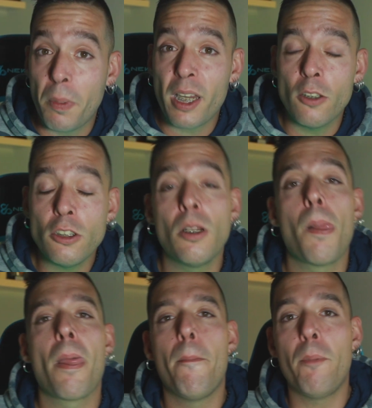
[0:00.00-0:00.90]
perros,
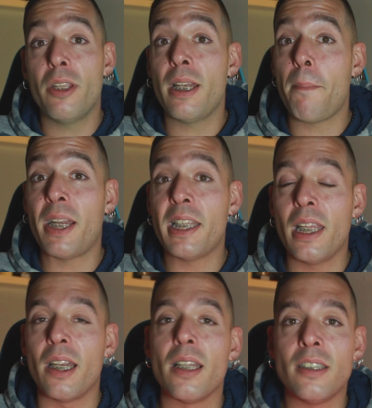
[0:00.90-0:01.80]
pueden
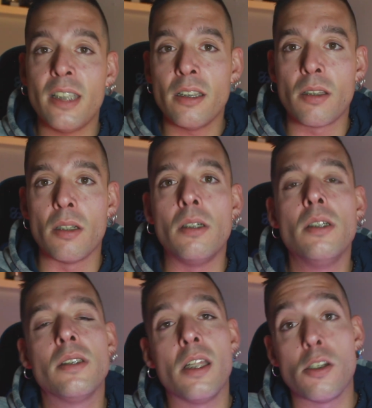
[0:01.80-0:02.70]
aparecer dentro
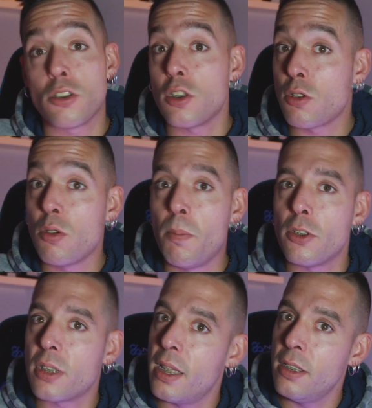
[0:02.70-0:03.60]
de los dos
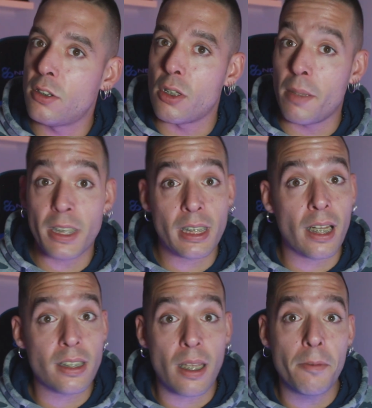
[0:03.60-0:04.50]
grupos que he dicho de
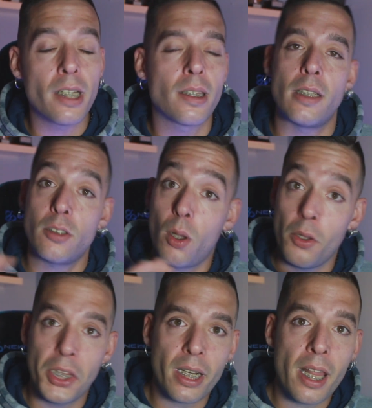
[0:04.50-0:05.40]
máscaras abiertas
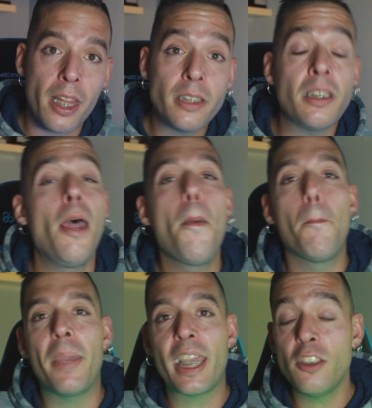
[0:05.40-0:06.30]
o cerradas
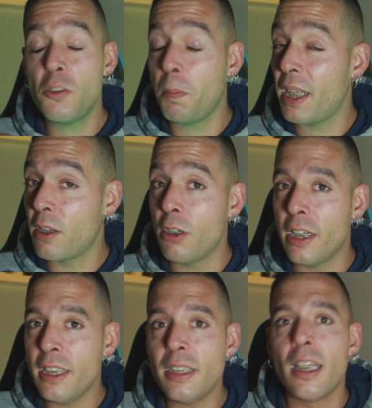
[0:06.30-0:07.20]
pequeños
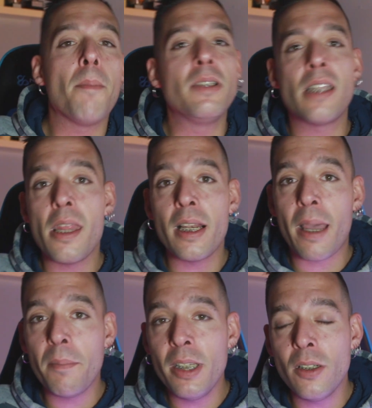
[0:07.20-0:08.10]
patrones a mitad del
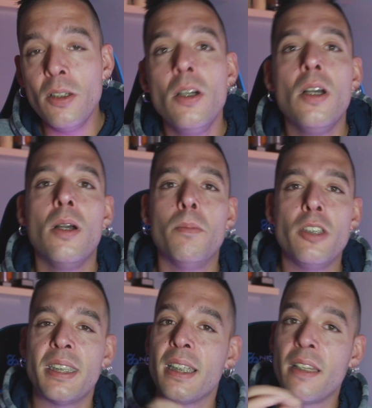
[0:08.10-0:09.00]
camino
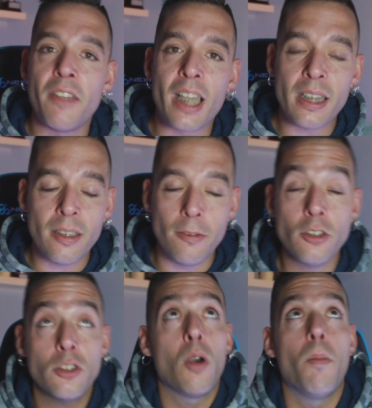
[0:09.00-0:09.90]
muy
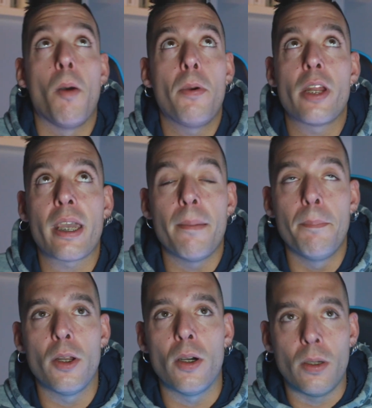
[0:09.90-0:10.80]
significativos como por
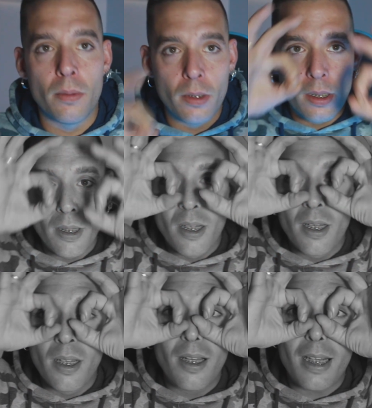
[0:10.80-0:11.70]
ejemplo
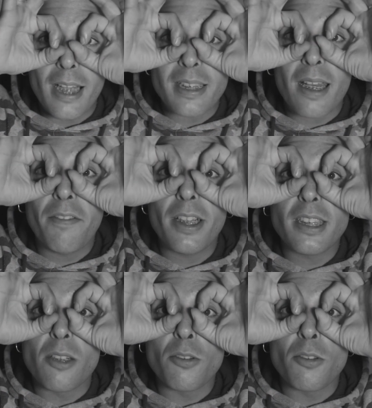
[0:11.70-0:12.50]
las gafas